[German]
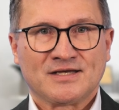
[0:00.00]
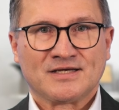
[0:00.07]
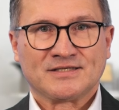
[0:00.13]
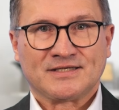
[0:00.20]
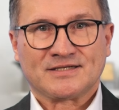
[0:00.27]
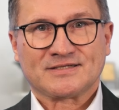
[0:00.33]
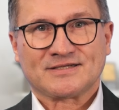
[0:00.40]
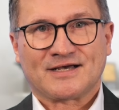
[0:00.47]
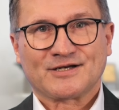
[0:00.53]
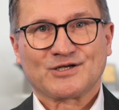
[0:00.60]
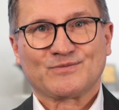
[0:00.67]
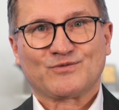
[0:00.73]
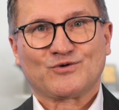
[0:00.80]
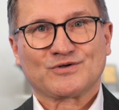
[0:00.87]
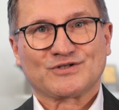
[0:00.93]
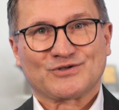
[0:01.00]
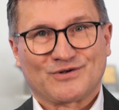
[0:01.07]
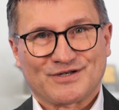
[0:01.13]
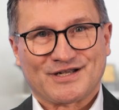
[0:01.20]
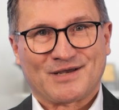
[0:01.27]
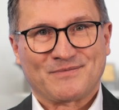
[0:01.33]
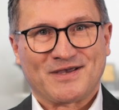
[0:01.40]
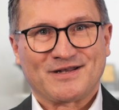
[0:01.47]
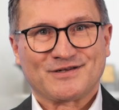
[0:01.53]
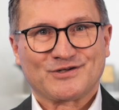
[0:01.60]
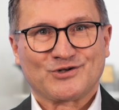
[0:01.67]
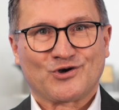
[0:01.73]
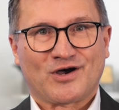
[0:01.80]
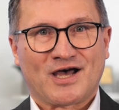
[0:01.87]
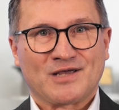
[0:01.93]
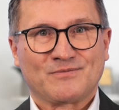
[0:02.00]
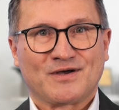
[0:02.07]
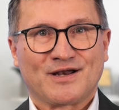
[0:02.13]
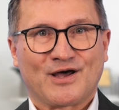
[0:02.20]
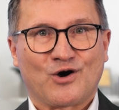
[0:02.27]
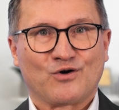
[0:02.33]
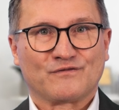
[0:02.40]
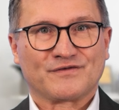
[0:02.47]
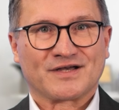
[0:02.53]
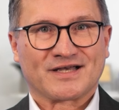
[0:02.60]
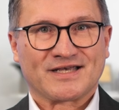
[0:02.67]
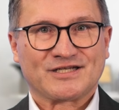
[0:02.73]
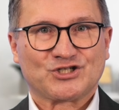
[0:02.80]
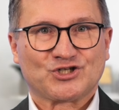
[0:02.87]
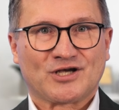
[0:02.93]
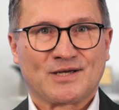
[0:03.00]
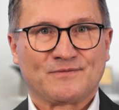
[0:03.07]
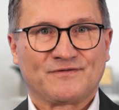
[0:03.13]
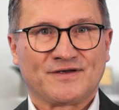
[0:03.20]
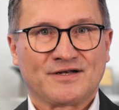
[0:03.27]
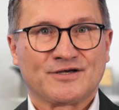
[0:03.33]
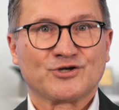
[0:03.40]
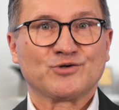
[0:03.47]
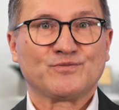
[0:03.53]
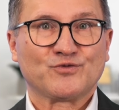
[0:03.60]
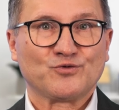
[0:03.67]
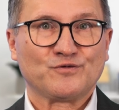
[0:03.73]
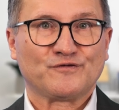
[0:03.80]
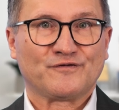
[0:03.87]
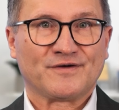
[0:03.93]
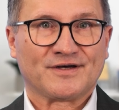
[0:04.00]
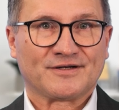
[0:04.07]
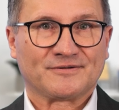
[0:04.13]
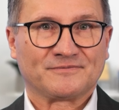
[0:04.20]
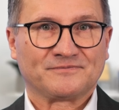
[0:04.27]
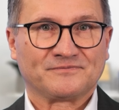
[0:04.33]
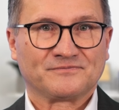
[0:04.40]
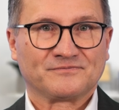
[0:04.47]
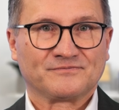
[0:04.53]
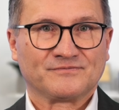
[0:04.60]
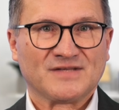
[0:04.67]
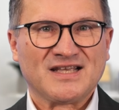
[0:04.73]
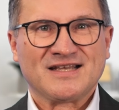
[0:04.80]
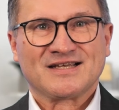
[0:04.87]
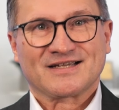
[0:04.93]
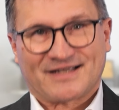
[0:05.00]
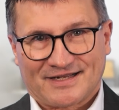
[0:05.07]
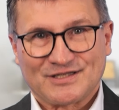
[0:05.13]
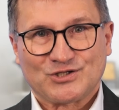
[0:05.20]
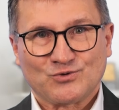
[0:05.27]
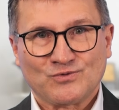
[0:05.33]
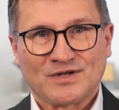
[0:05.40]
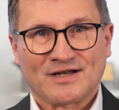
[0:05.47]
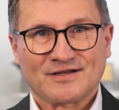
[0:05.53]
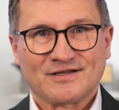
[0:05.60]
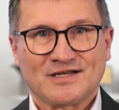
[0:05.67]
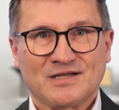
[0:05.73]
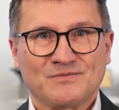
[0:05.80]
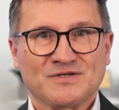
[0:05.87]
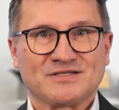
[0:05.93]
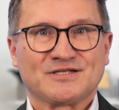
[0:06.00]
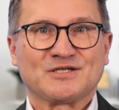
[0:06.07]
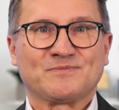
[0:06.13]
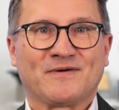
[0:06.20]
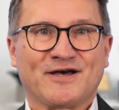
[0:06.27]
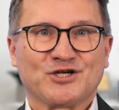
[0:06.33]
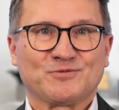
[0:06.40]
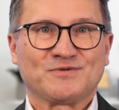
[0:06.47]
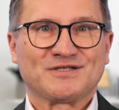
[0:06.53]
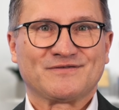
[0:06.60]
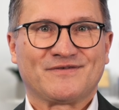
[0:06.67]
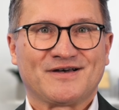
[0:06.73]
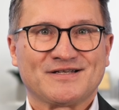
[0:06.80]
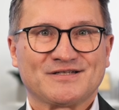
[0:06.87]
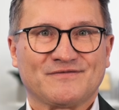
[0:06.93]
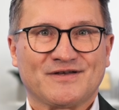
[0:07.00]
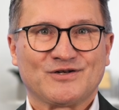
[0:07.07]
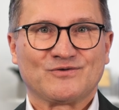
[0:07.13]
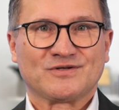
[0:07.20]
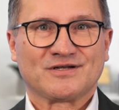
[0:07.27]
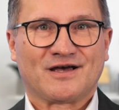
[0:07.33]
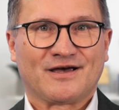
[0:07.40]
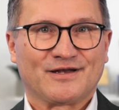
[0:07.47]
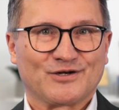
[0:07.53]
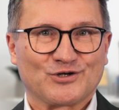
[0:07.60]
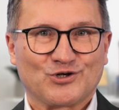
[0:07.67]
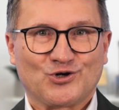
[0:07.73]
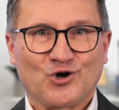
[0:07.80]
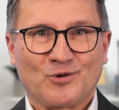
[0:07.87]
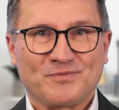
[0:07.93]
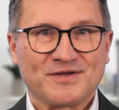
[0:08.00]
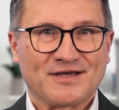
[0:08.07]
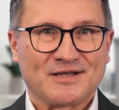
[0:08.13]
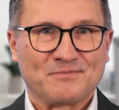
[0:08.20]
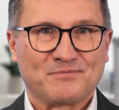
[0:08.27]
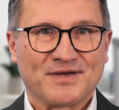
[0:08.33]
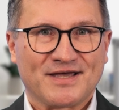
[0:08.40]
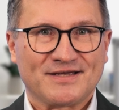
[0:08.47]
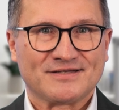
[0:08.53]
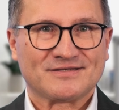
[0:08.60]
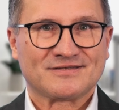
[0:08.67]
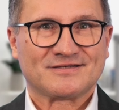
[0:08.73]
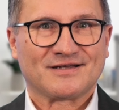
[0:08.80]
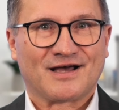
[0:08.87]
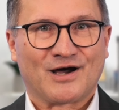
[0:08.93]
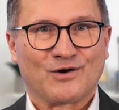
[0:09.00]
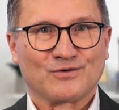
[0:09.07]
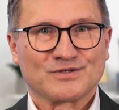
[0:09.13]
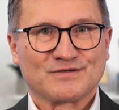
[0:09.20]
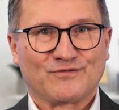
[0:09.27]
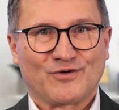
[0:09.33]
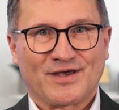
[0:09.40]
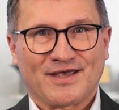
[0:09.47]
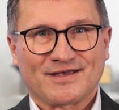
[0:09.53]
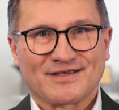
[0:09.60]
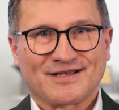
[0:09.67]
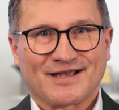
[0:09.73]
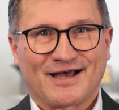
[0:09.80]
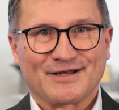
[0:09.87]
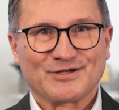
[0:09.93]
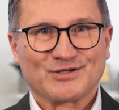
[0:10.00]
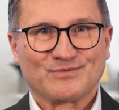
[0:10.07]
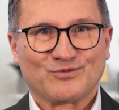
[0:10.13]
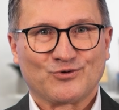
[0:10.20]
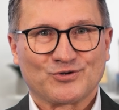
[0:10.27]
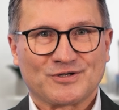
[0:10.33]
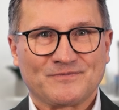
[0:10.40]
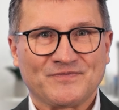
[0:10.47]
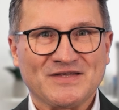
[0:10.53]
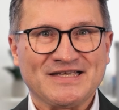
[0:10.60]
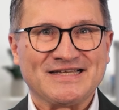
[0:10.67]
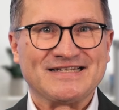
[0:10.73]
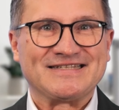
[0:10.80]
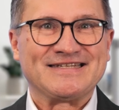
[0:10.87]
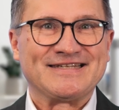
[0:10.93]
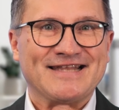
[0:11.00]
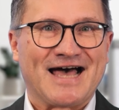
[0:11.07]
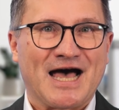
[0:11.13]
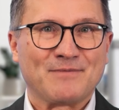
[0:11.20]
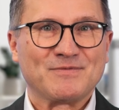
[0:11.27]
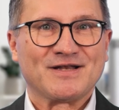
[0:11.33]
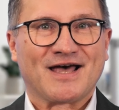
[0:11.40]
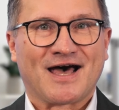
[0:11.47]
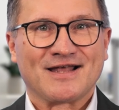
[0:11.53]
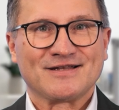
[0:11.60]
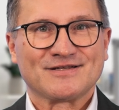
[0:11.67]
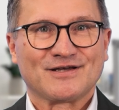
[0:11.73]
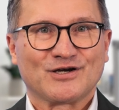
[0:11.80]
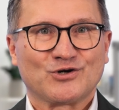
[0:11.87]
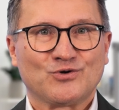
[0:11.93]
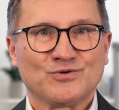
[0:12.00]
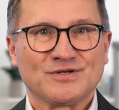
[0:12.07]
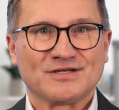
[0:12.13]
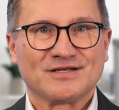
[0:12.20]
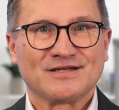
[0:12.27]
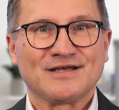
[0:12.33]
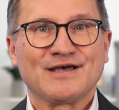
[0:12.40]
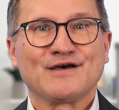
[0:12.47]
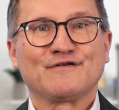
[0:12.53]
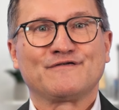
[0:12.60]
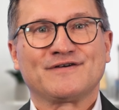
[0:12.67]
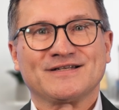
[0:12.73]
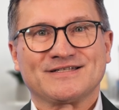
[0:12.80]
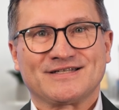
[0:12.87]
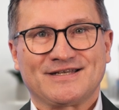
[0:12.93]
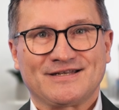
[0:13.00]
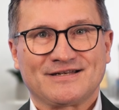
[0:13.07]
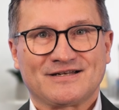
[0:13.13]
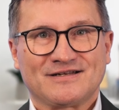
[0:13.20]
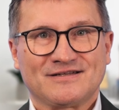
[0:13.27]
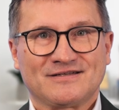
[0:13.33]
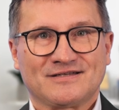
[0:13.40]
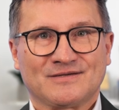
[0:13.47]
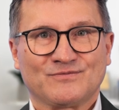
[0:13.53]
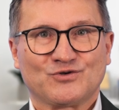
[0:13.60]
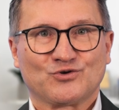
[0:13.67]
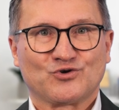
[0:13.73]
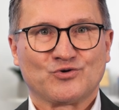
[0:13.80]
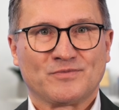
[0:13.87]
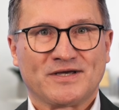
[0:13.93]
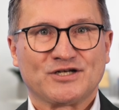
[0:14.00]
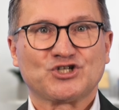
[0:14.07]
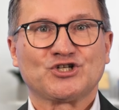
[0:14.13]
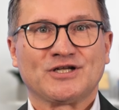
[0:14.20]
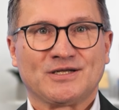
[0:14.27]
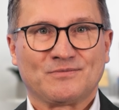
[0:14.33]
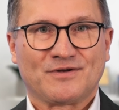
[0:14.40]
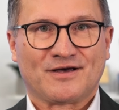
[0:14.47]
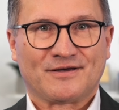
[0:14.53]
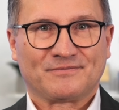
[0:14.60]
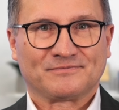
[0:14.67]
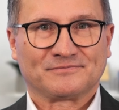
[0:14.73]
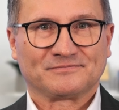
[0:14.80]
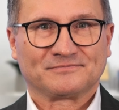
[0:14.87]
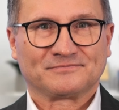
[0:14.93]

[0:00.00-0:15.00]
Jedes Angebot sollte am Ende noch einmal auf Rechtschreibfehler geprüft werden. Ganz unangenehm ist es beispielsweise, wenn durch ein Copy and Paste aus vorherigen Angeboten die Namen anderer Kunden versehentlich im Dokument stehen bleiben.